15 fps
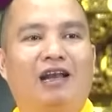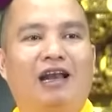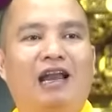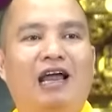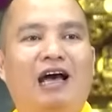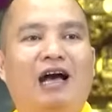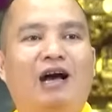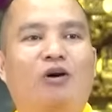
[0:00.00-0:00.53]

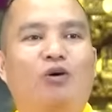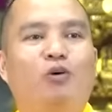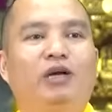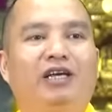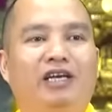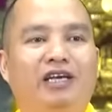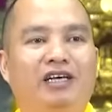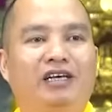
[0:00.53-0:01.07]
là
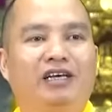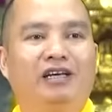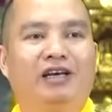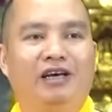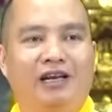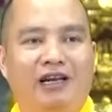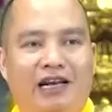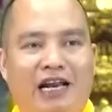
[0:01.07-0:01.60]
quy y.
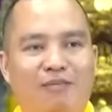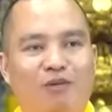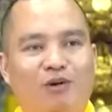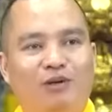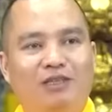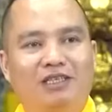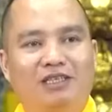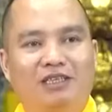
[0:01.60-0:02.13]
Nam
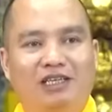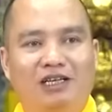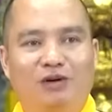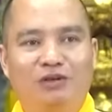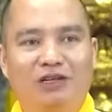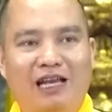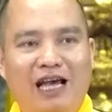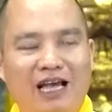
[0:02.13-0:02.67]
mô sư tử
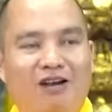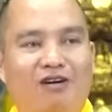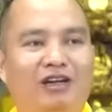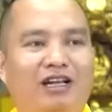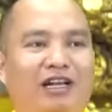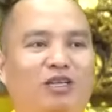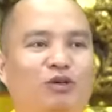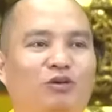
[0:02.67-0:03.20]
hống Như Lai có
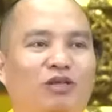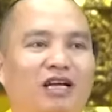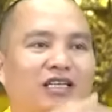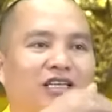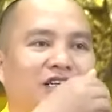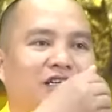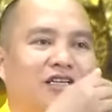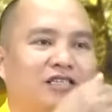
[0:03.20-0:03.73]
nghĩa là chúng ta
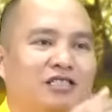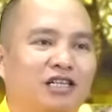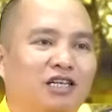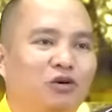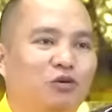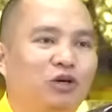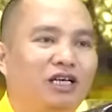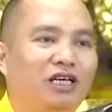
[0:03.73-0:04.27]
gì?
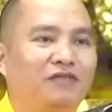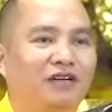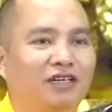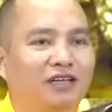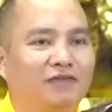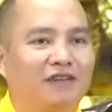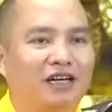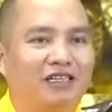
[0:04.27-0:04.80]
Xin quy y với
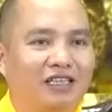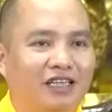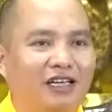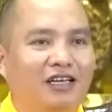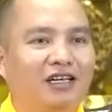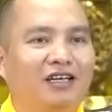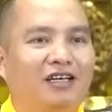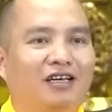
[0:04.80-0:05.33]
Đức Phật gì?
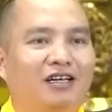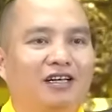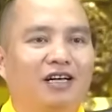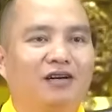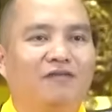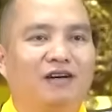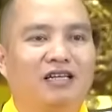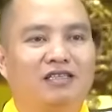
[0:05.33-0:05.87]

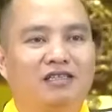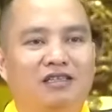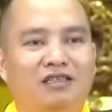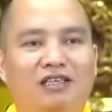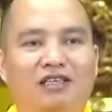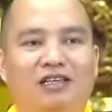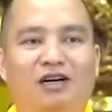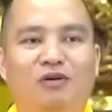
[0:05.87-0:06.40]
Đức Phật sư
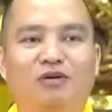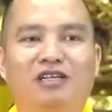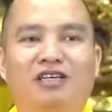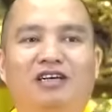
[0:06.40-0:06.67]
tử hống